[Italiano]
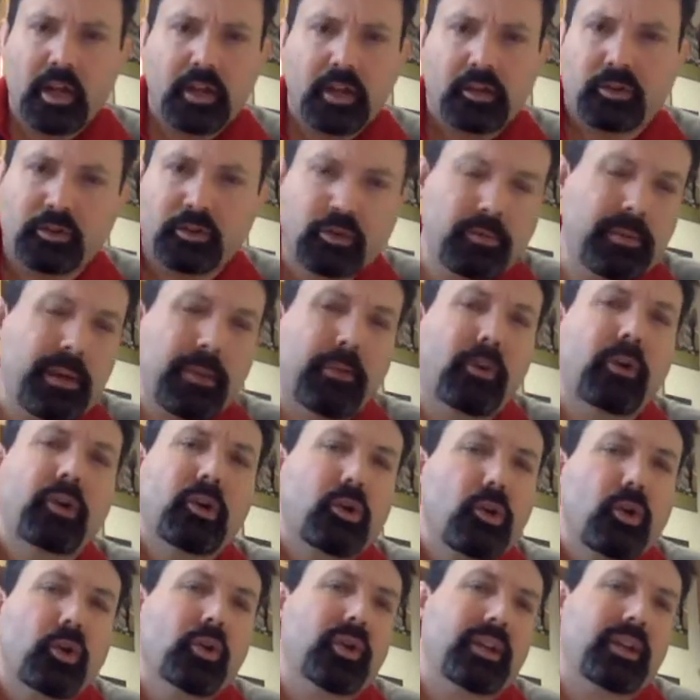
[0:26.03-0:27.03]
Non dobbiamo
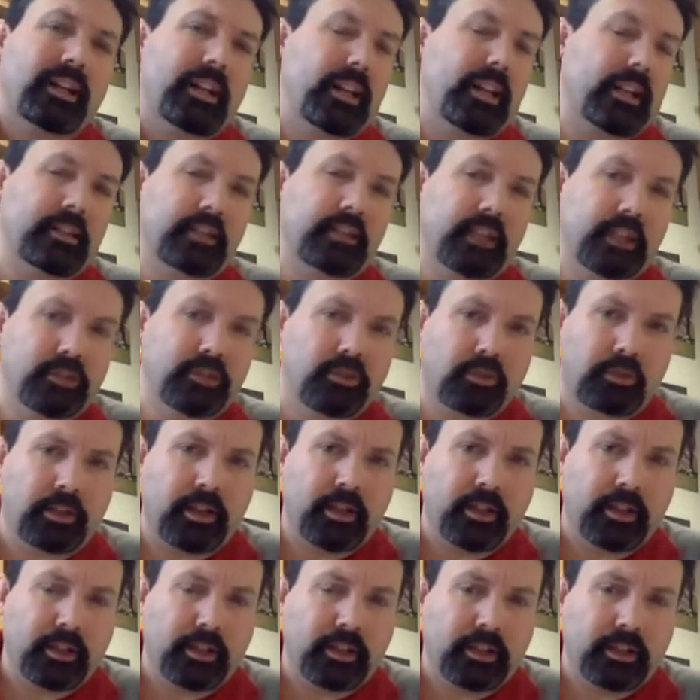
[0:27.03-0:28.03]
correre dietro
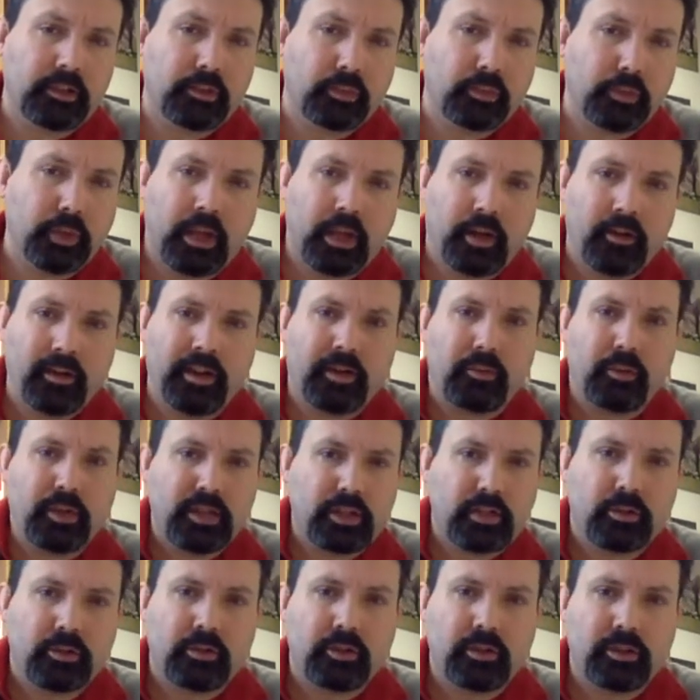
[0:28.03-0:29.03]
le reliquie, non è
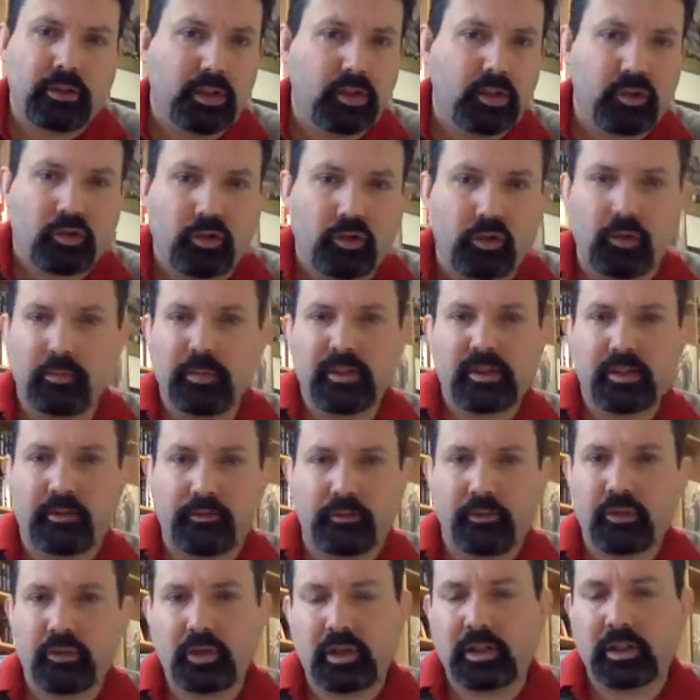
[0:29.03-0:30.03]
questo il senso, come se
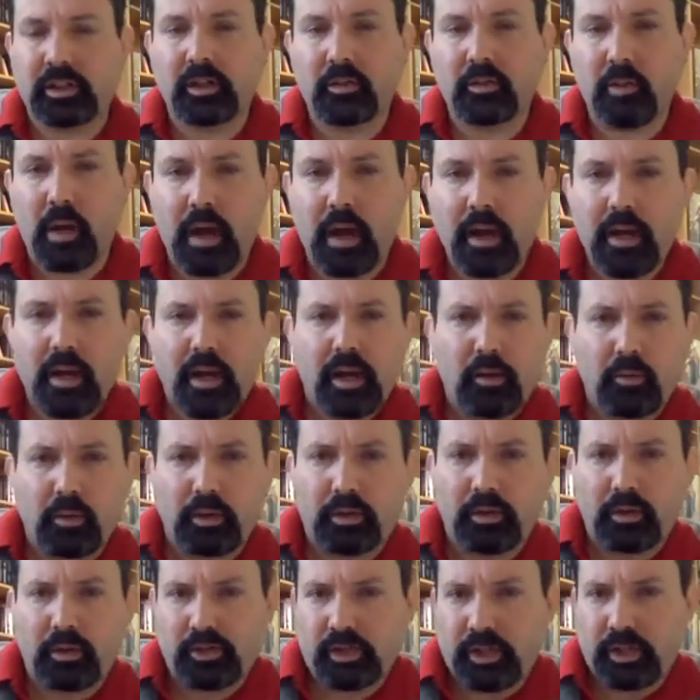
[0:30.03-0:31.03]
fosse anche qua
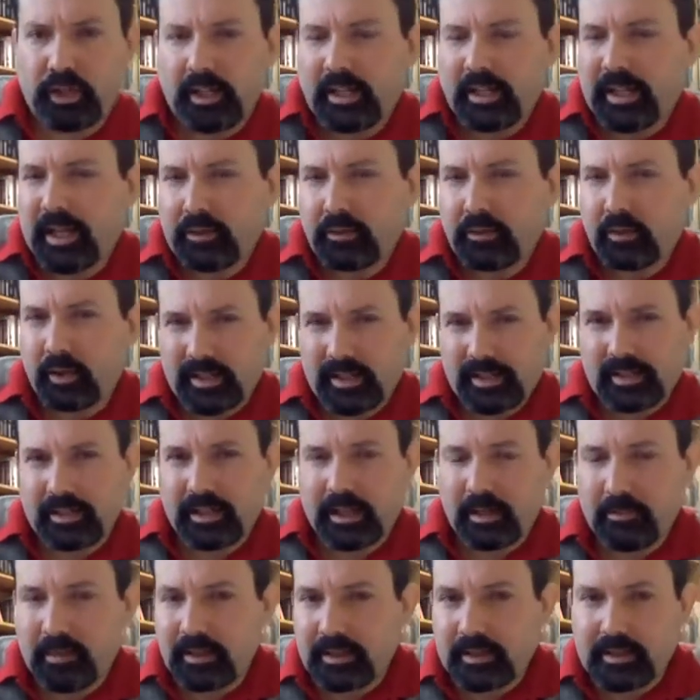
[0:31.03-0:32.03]
qualcosa legato alla
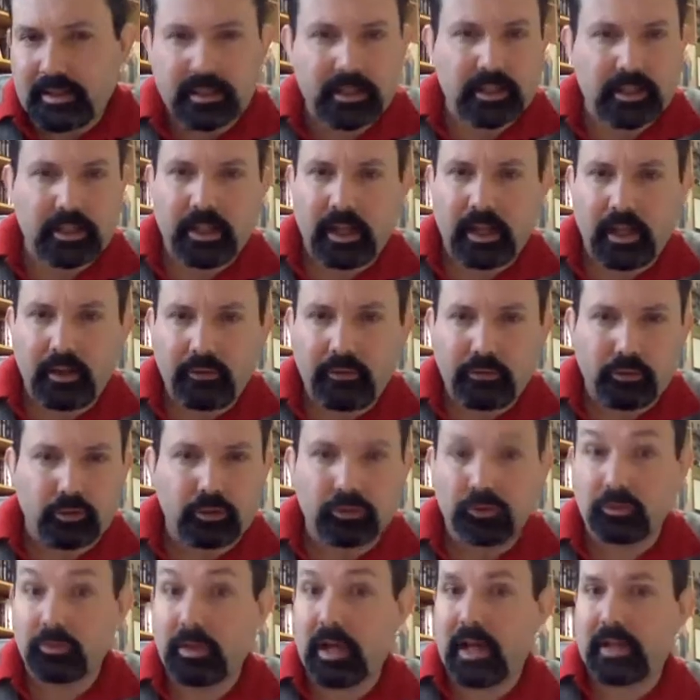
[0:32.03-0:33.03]
scaramanzia, alla
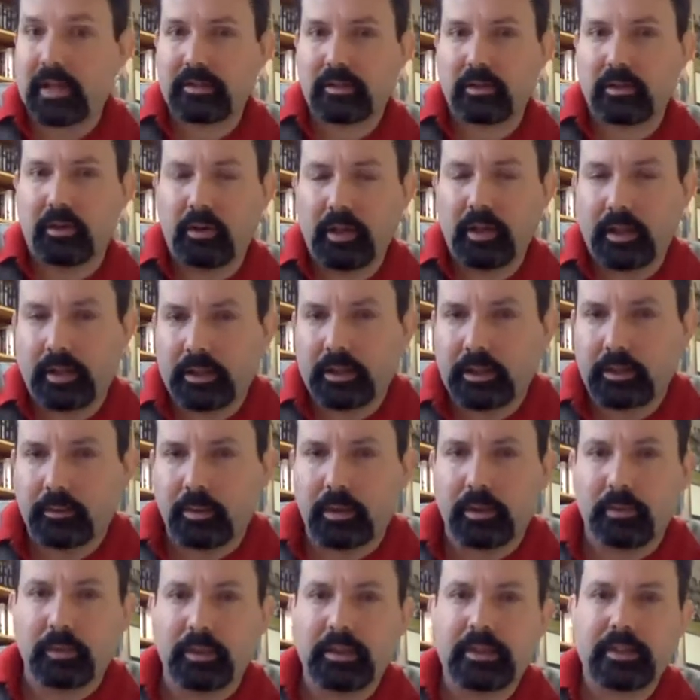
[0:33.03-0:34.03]
fortuna, ah, se ho la
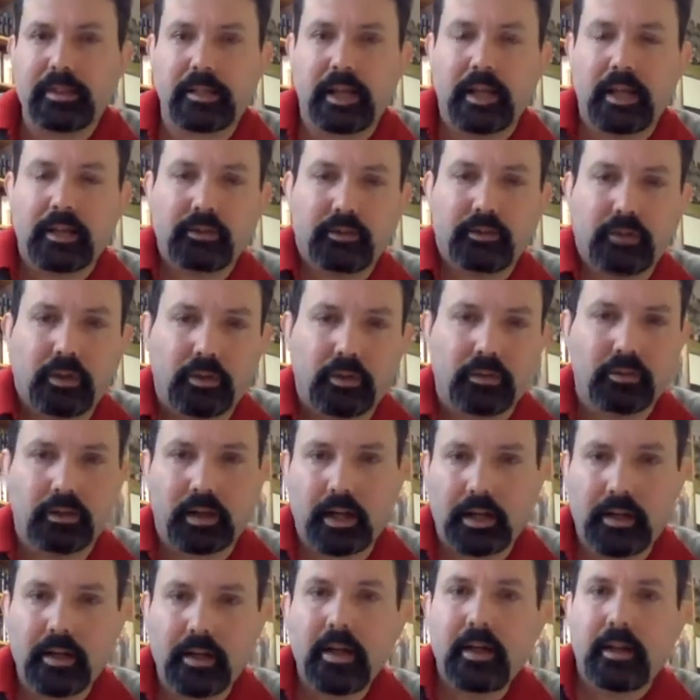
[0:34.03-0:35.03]
reliquia di quel santo
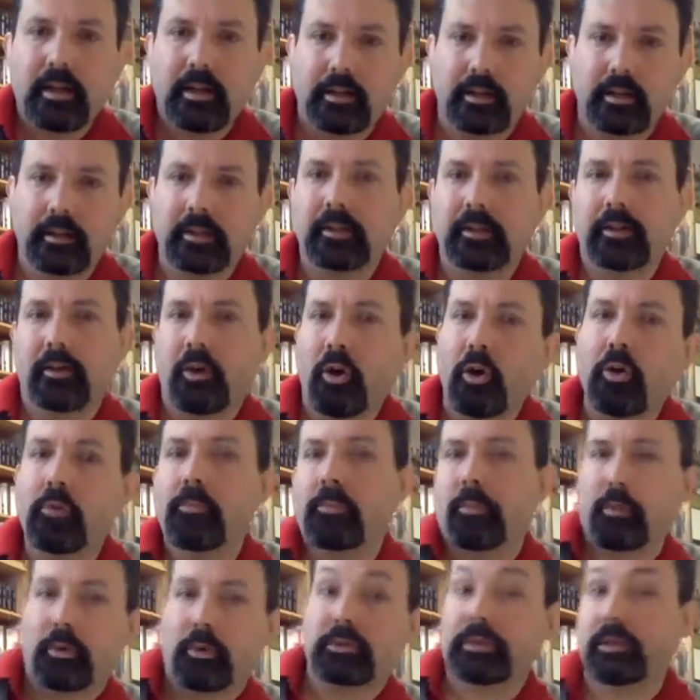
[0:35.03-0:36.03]
allora eh, ho il
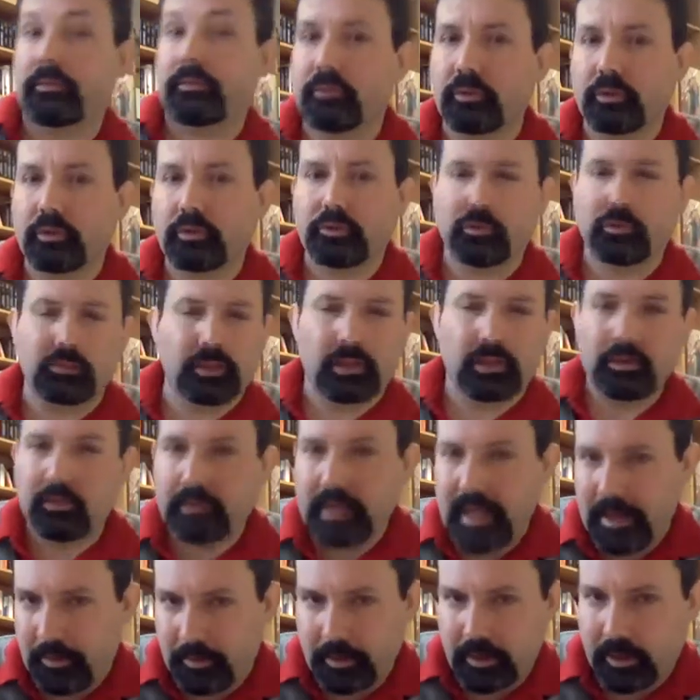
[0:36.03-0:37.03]
portafortuna, non
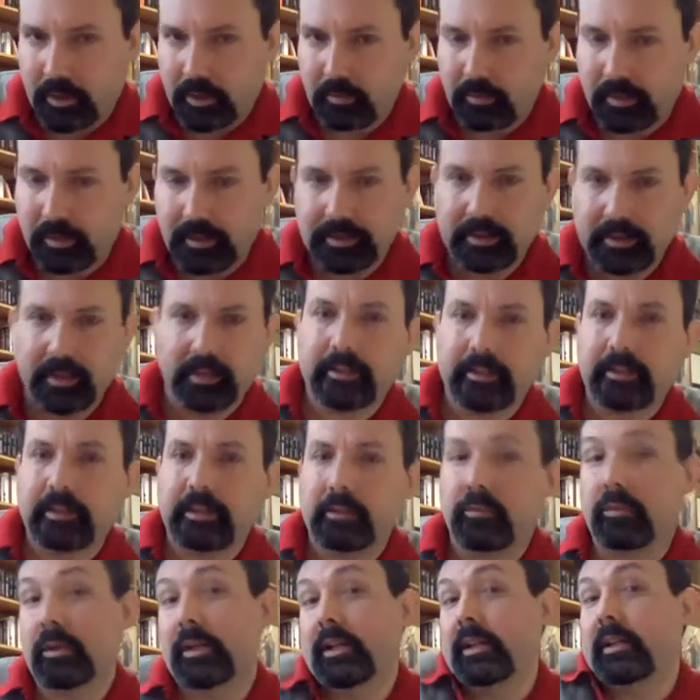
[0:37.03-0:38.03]
è quella roba lì la
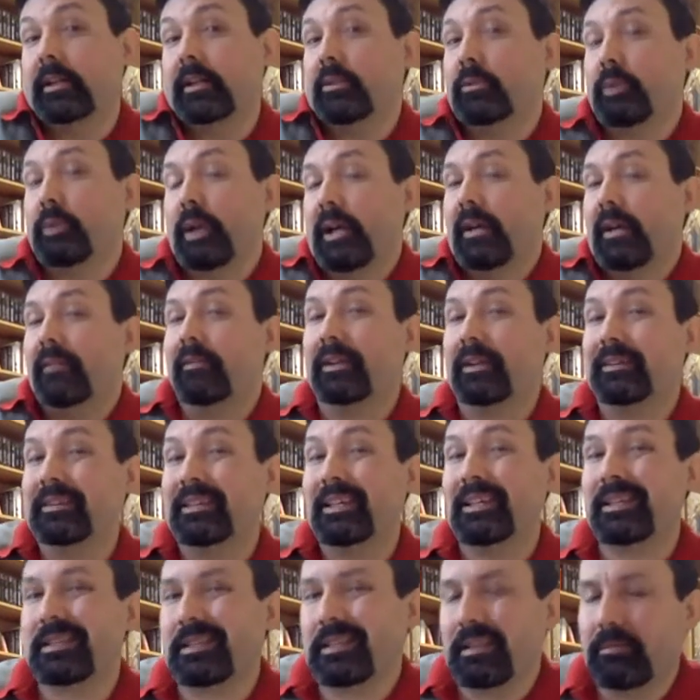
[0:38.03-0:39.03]
reliquia. La reliquia è una
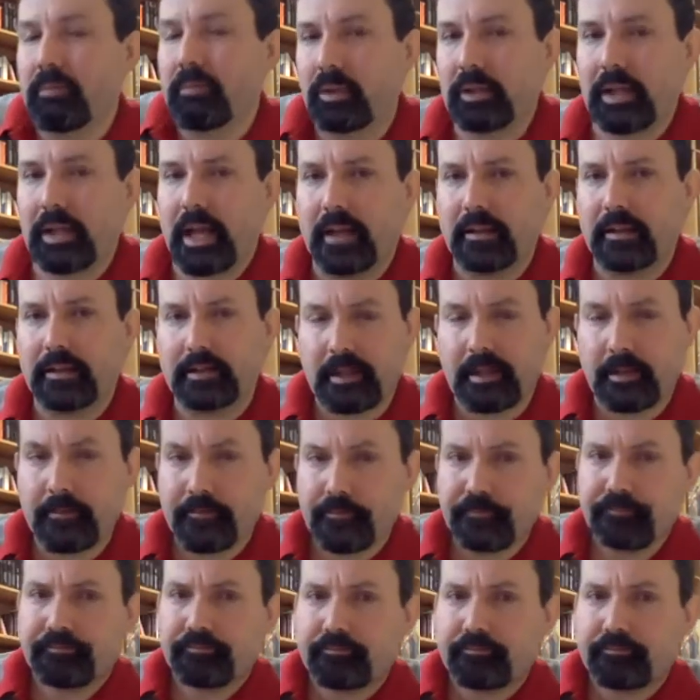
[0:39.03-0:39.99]
testimonianza